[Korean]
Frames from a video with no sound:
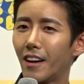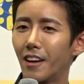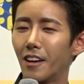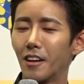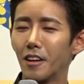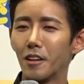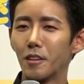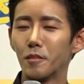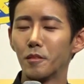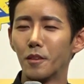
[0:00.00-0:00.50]

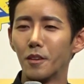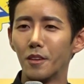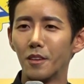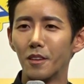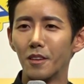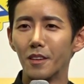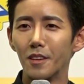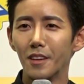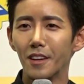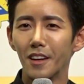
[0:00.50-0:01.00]
아, 뭐
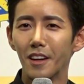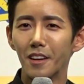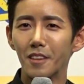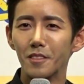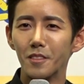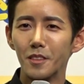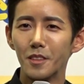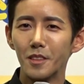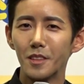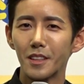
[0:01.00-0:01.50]

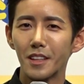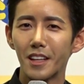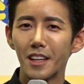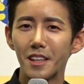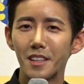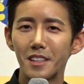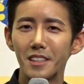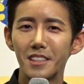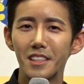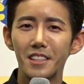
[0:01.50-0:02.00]

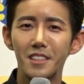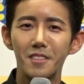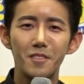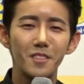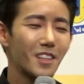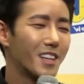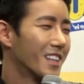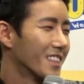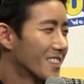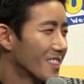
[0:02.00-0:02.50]

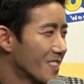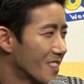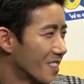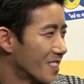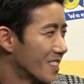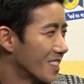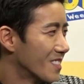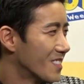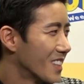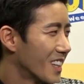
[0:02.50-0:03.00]
기자님께서 또
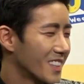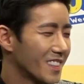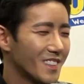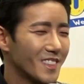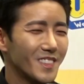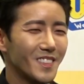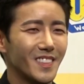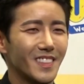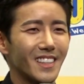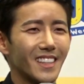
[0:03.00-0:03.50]

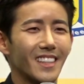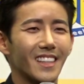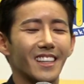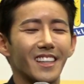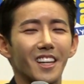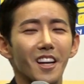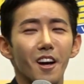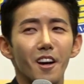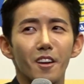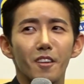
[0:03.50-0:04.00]
질문하셨는데,
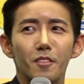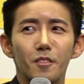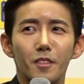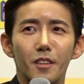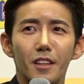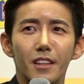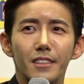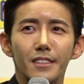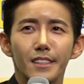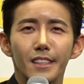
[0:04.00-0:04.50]

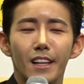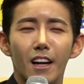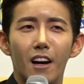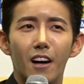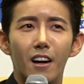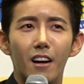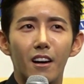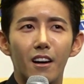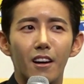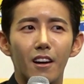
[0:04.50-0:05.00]
네,
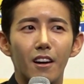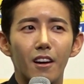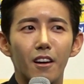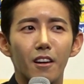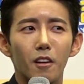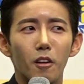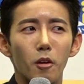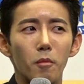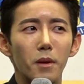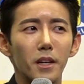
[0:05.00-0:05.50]

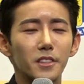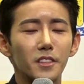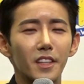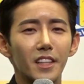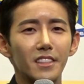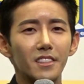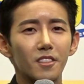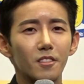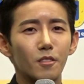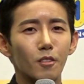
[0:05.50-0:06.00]
어, 얼마
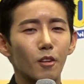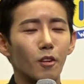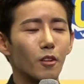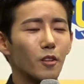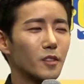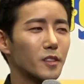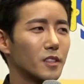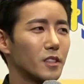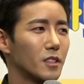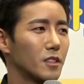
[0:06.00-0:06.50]
전에
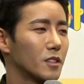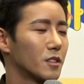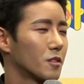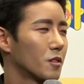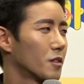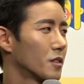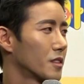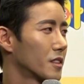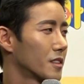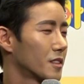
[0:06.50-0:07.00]
있었던 그
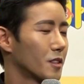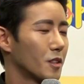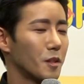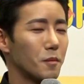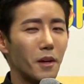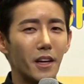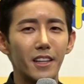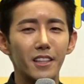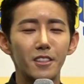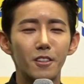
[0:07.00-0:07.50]
저희, 저희
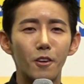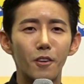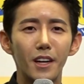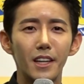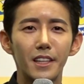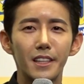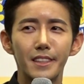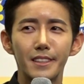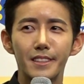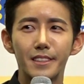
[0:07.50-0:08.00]

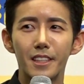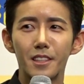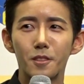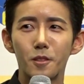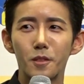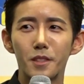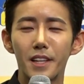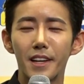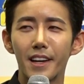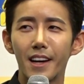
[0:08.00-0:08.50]
매니저와 근데
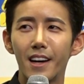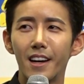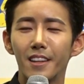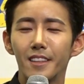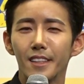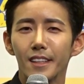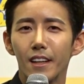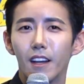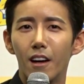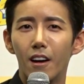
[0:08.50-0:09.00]
또 제가
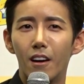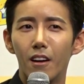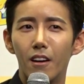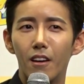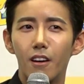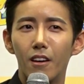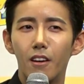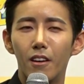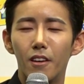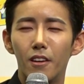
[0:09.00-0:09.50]

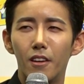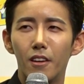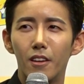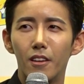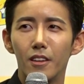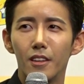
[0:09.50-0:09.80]
어,